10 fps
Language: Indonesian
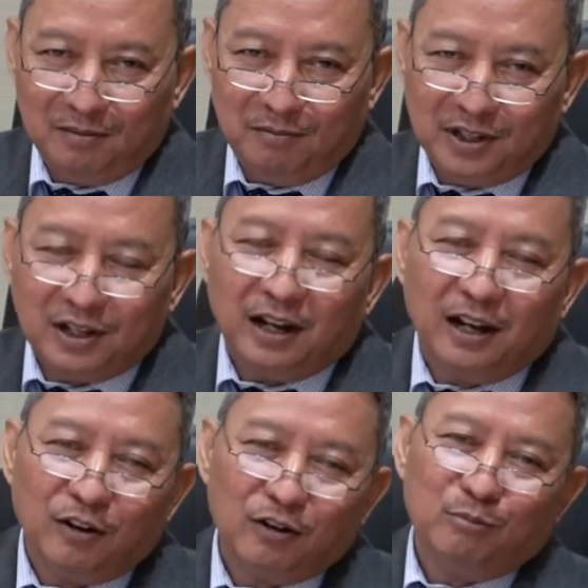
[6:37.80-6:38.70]
Tapi
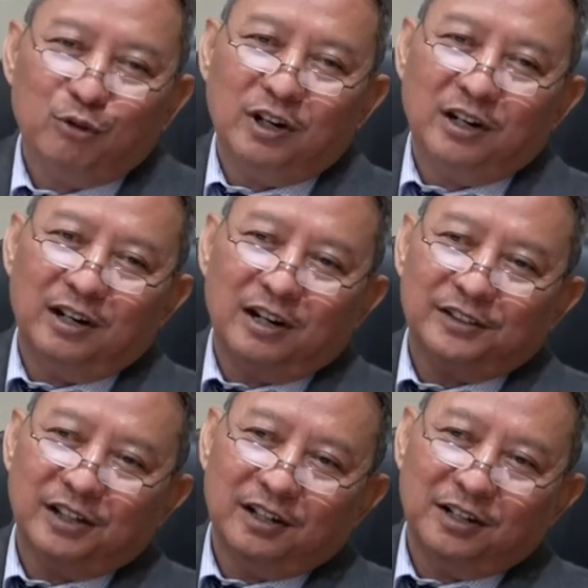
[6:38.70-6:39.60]
kalau kemudian
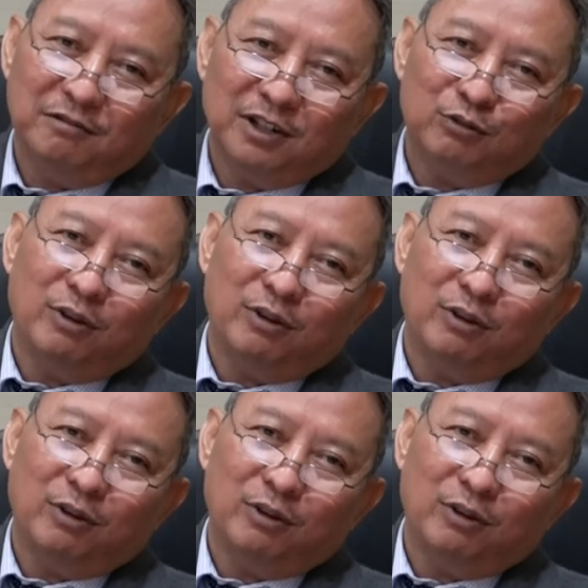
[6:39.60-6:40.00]
dilaksanakan di waktu